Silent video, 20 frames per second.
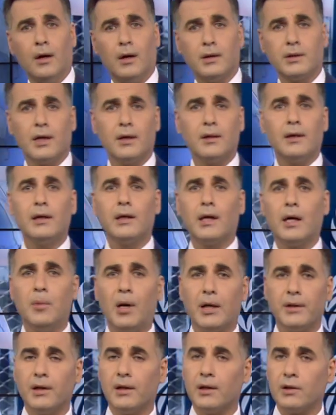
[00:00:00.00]
جاء ذلك
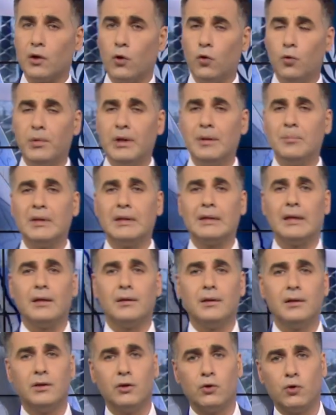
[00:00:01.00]
بعد يوم من
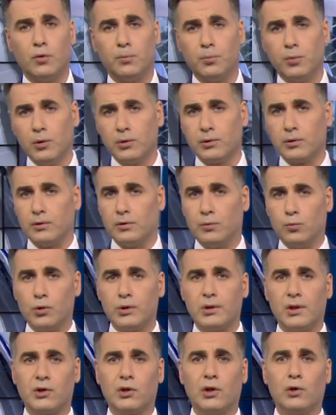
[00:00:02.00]
تهديد جون بولتون
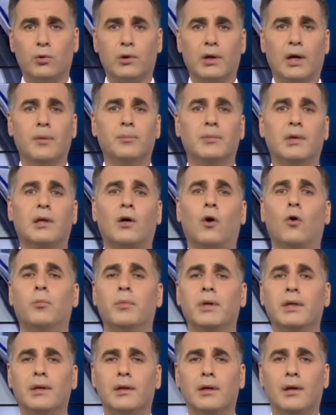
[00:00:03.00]
مستشار الأمن
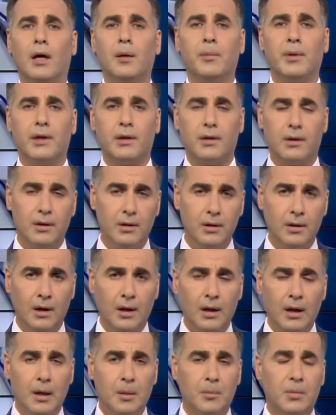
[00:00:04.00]
القومي الأمريكي
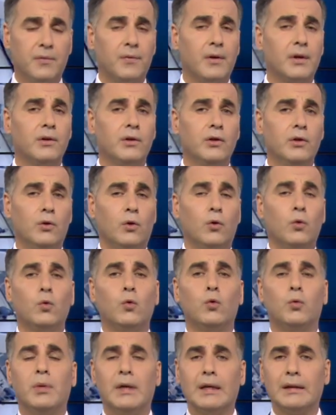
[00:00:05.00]
بفرض
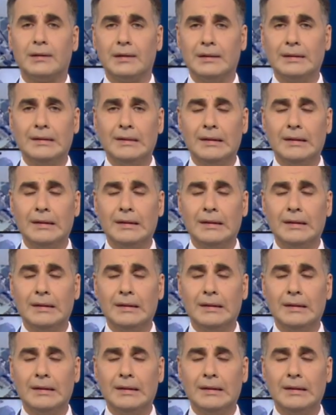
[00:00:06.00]
عقوبات